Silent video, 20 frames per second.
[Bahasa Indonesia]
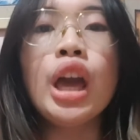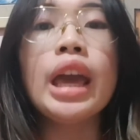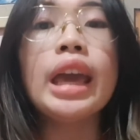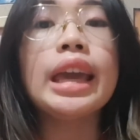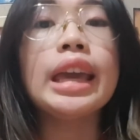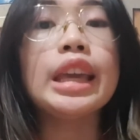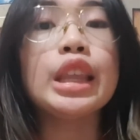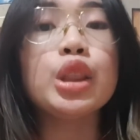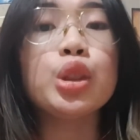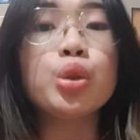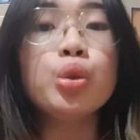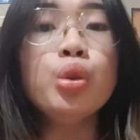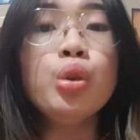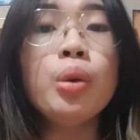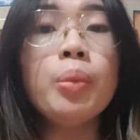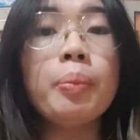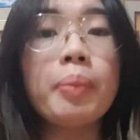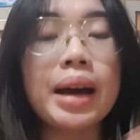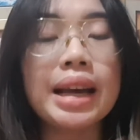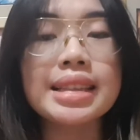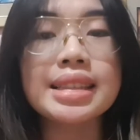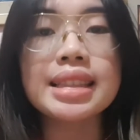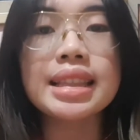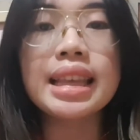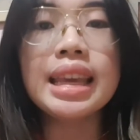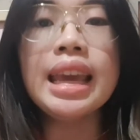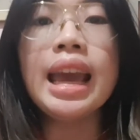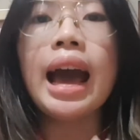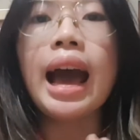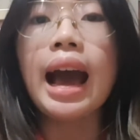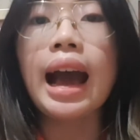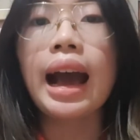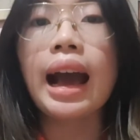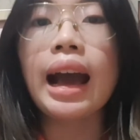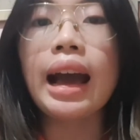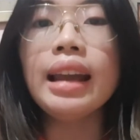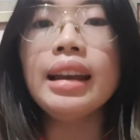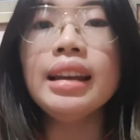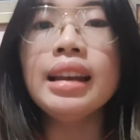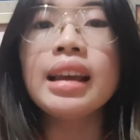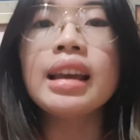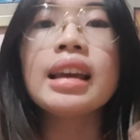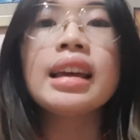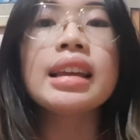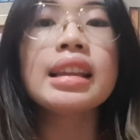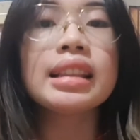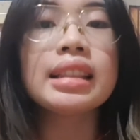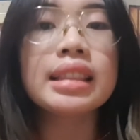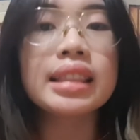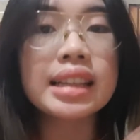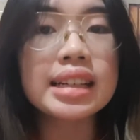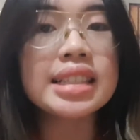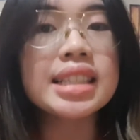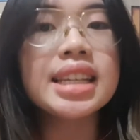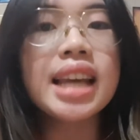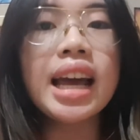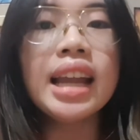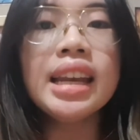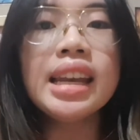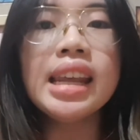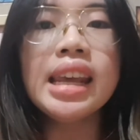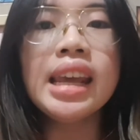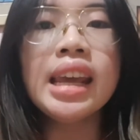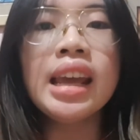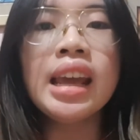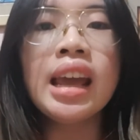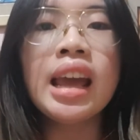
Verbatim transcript: itu pasti akan terjadi.